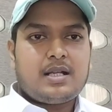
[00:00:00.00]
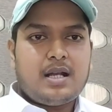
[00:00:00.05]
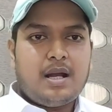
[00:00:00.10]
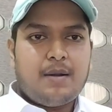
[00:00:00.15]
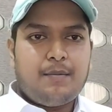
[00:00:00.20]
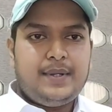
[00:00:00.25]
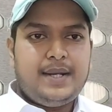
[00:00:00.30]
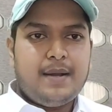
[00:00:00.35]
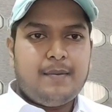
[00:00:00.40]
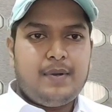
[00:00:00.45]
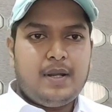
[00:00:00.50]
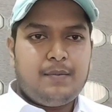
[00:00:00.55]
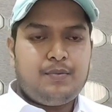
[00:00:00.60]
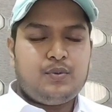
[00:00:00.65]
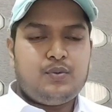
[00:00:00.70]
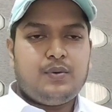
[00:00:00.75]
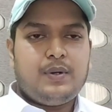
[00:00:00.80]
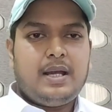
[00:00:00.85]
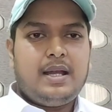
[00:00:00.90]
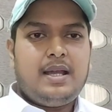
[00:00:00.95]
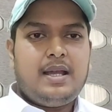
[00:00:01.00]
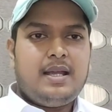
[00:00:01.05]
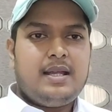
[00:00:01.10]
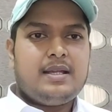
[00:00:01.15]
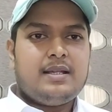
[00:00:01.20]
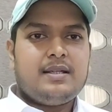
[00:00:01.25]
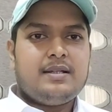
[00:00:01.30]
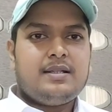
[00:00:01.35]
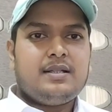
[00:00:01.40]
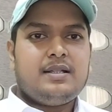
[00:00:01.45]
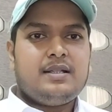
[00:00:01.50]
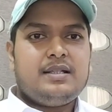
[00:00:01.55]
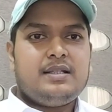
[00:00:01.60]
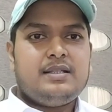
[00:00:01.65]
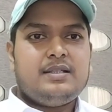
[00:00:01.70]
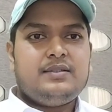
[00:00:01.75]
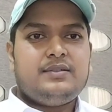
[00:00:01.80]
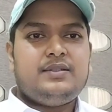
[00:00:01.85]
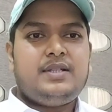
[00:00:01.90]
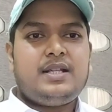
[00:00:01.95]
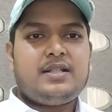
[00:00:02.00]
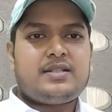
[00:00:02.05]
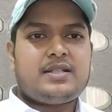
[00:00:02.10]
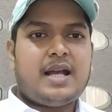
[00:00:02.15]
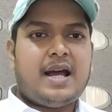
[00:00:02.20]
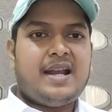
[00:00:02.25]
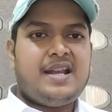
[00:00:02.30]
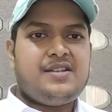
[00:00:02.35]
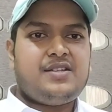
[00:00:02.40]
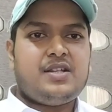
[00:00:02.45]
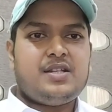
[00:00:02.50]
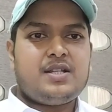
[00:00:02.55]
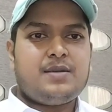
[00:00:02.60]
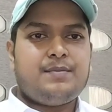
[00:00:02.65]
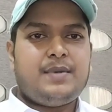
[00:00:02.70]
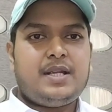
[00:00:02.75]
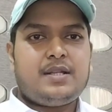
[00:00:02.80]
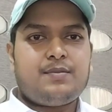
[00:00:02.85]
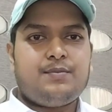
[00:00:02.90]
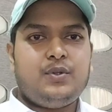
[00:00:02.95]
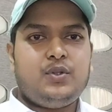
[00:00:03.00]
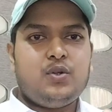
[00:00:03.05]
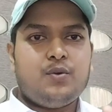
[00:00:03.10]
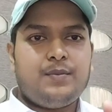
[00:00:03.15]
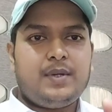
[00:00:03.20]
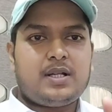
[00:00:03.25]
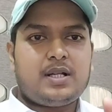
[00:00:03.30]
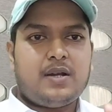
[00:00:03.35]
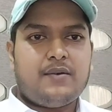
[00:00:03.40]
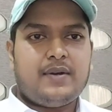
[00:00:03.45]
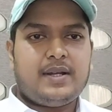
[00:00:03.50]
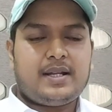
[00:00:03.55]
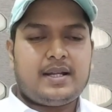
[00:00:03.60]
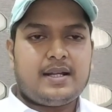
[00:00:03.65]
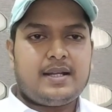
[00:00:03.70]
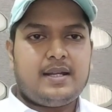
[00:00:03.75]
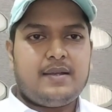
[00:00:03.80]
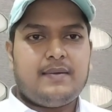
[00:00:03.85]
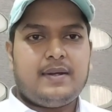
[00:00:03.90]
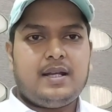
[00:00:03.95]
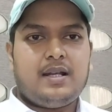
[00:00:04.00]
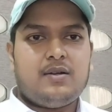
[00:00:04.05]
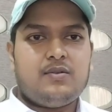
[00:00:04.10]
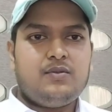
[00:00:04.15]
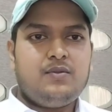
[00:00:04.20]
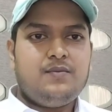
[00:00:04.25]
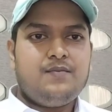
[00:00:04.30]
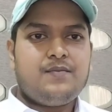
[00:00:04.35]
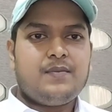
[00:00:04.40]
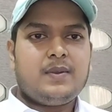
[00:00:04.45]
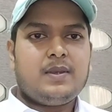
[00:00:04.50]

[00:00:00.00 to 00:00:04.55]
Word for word: कब डेवलप हुआ है ये सारी चीज़ें मैं इस वीडियो में कवर करने वाला हूँ